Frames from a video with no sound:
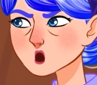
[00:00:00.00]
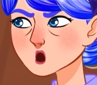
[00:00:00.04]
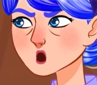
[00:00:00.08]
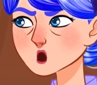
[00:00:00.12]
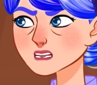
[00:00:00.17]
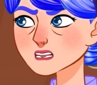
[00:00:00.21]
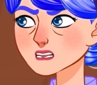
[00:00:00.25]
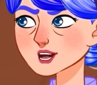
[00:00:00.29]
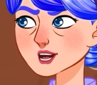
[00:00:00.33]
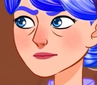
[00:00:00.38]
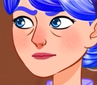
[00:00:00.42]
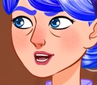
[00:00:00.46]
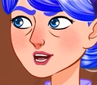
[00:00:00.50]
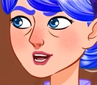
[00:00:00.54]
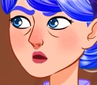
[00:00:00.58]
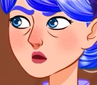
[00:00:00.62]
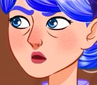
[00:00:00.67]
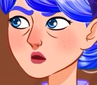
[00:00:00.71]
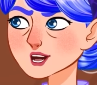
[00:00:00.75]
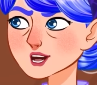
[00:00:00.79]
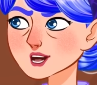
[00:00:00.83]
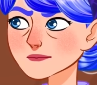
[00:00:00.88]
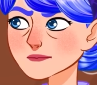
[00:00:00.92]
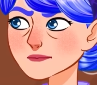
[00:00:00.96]
con không
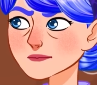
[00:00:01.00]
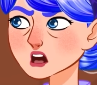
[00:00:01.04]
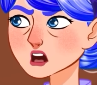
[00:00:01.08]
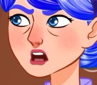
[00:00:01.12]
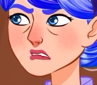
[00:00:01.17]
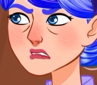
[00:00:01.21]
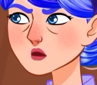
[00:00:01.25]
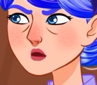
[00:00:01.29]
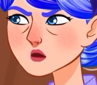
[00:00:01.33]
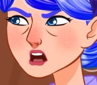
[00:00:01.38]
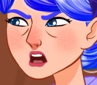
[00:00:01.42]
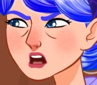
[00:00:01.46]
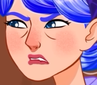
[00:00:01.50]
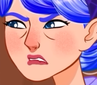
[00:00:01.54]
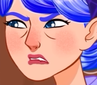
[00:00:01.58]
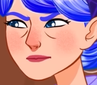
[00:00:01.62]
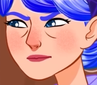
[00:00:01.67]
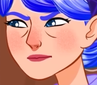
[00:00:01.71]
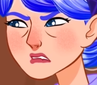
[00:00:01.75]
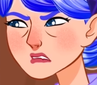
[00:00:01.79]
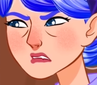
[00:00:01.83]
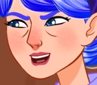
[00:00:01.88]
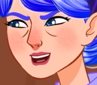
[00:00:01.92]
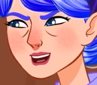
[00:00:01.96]
phải nữ chính của Hoa
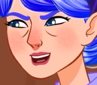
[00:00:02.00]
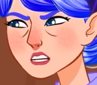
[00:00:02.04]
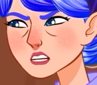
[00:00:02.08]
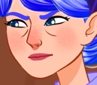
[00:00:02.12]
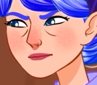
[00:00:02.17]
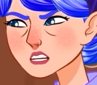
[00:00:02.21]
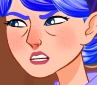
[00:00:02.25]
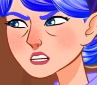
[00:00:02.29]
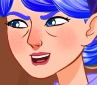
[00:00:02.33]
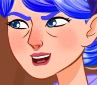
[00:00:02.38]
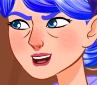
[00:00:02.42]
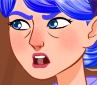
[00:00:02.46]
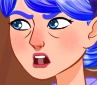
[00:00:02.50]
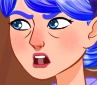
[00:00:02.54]
Fairy Tale.